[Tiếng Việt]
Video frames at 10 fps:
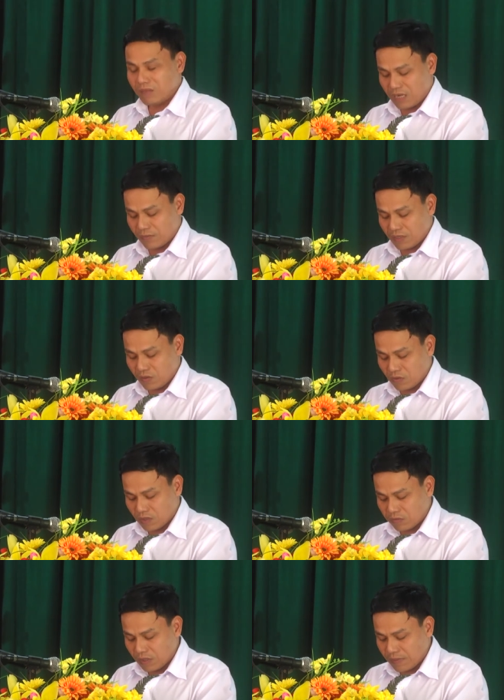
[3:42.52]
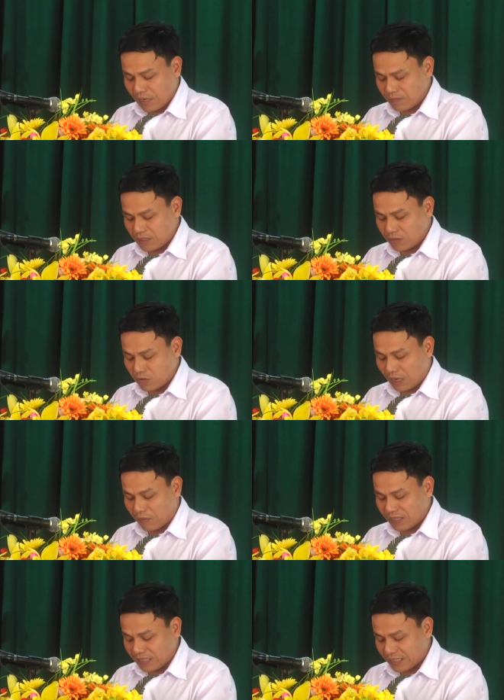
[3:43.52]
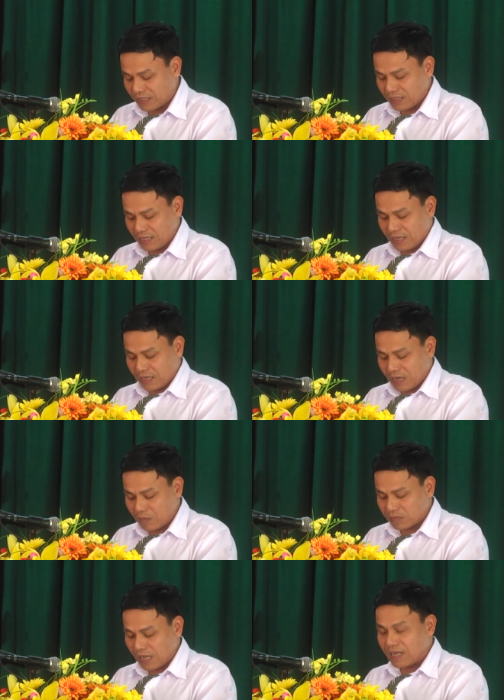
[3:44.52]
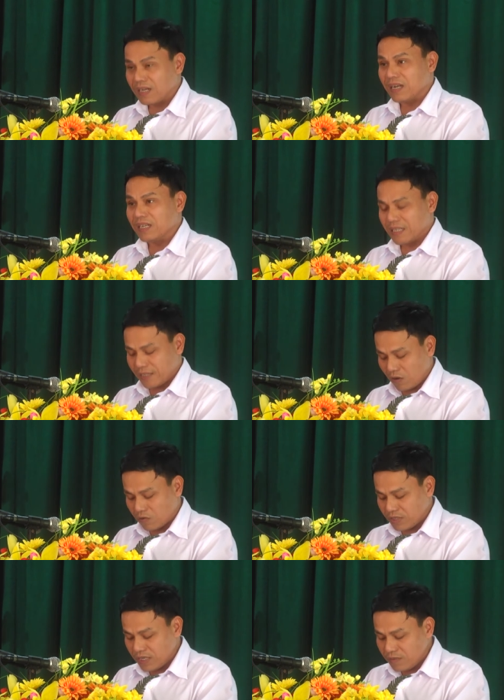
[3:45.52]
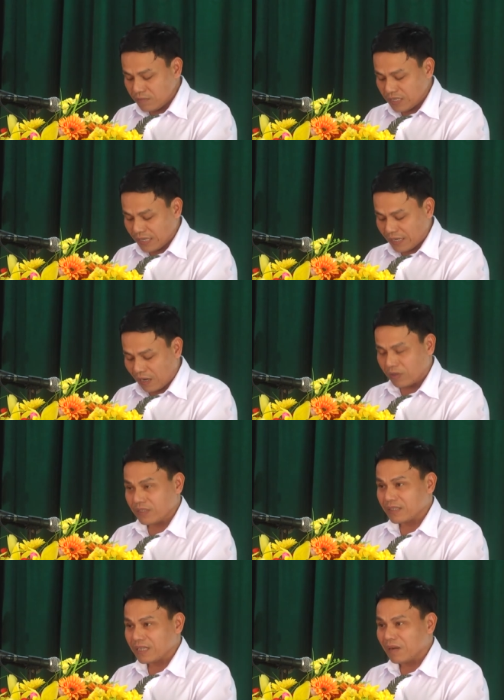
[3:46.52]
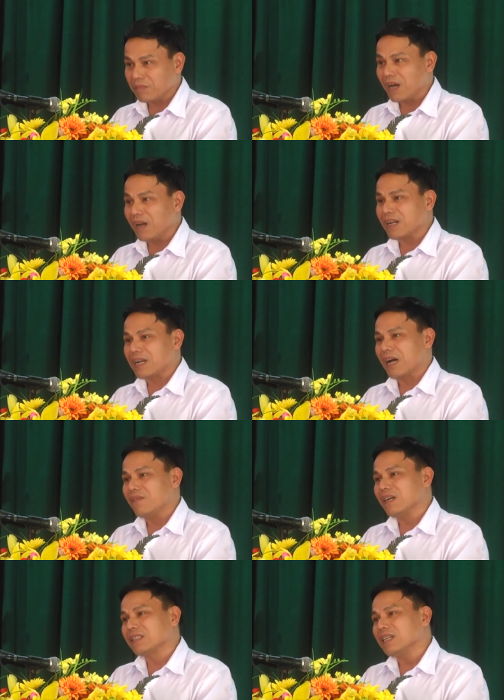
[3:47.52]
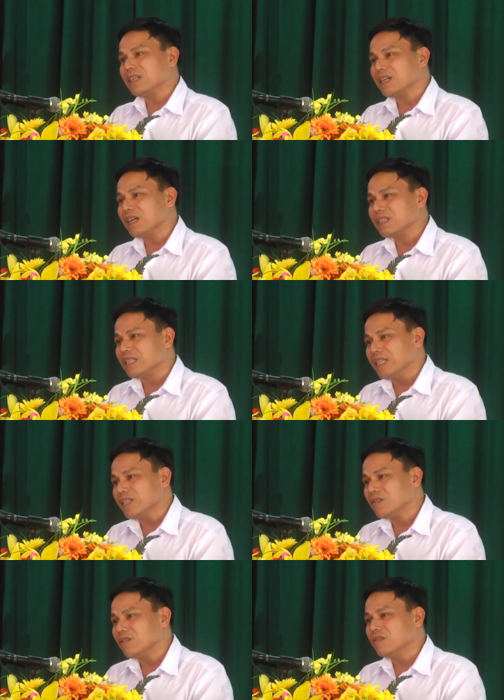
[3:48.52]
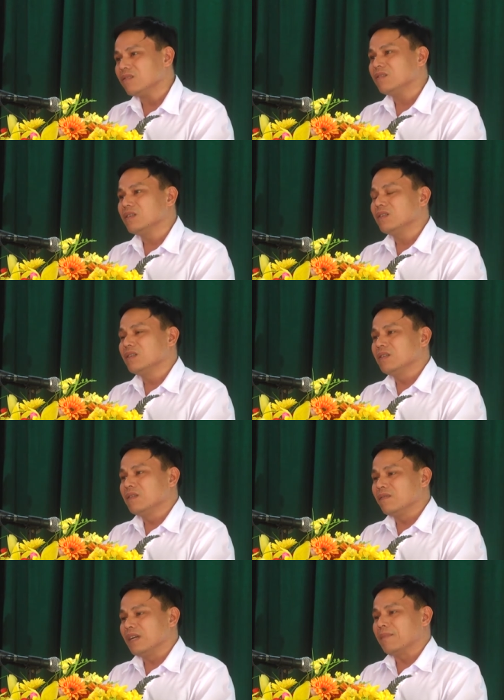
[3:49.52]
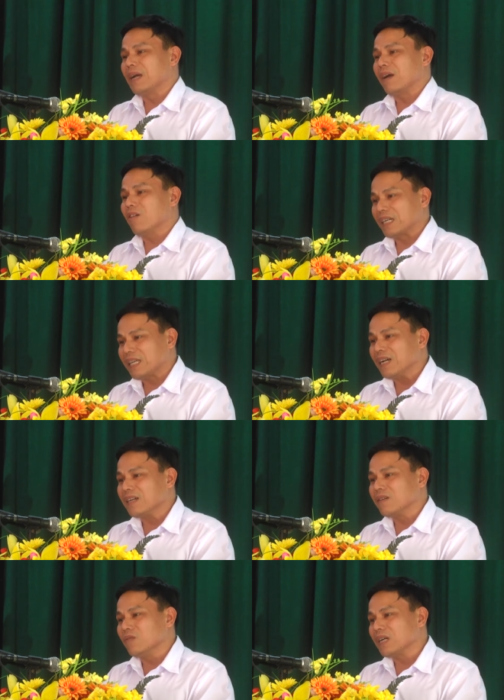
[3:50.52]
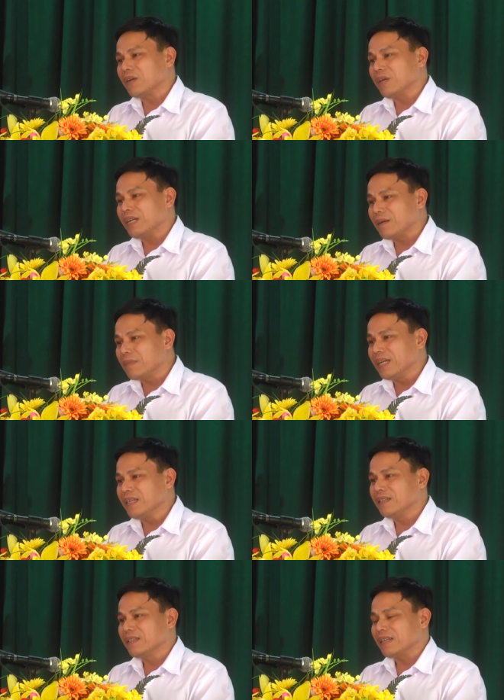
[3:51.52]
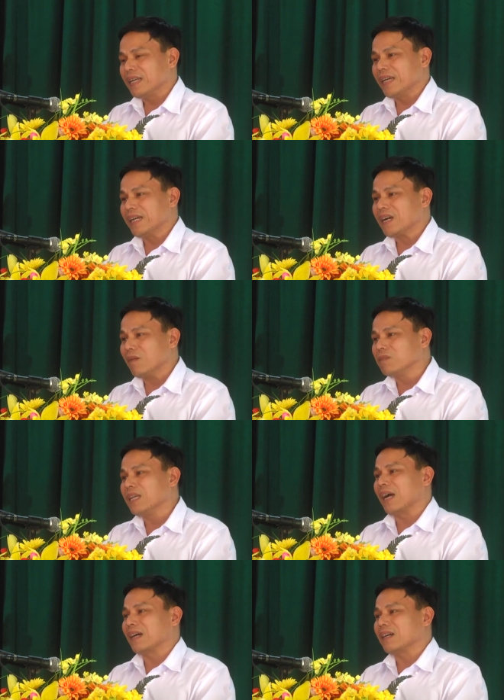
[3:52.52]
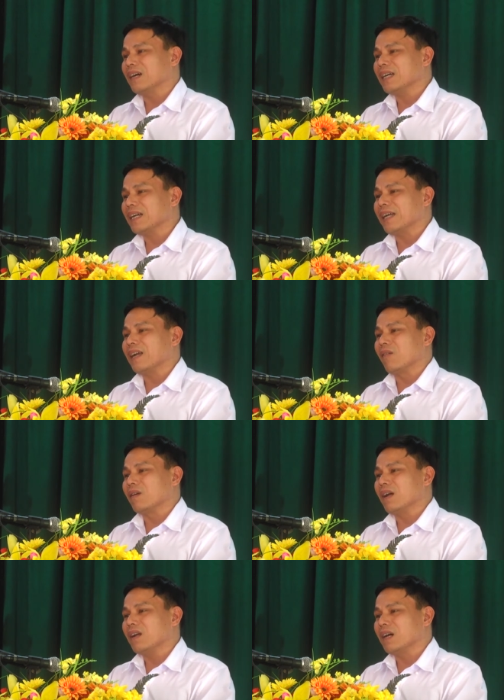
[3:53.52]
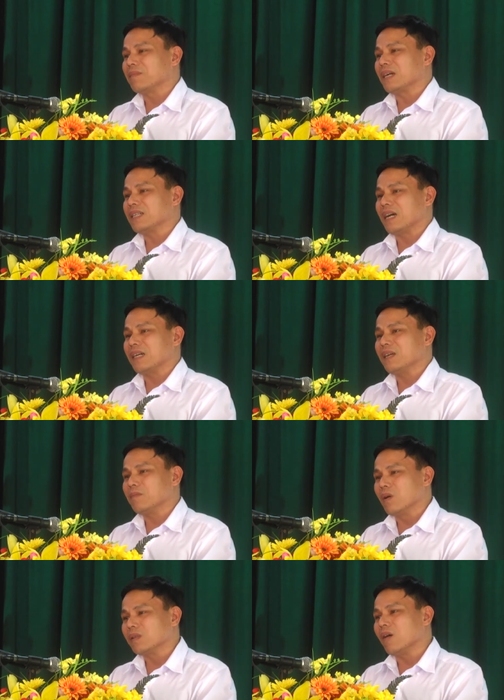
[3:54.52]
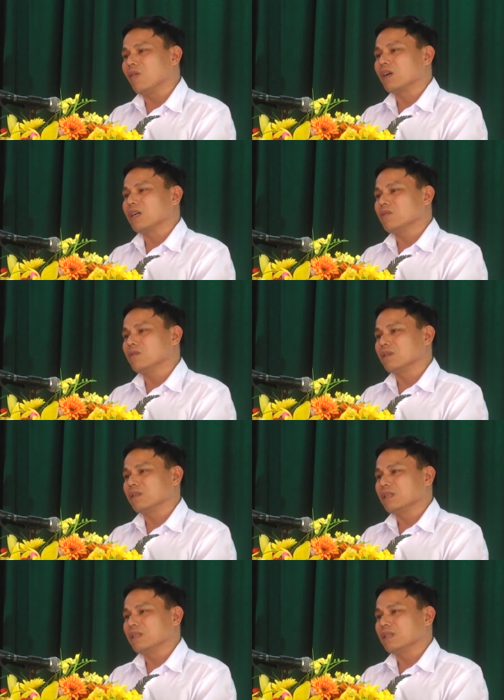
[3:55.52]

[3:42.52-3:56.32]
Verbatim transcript: làm cái nguồn cung cấp giống cho nhu cầu phát triển đồng thời là lựa chọn 90 cây trậu trong đó là đã phân tích các chỉ số về mặt hoạt chất của cây quế trà mây để công nhận các cái cây tạo đó làm cơ sở cho bổ tồn cái nguồn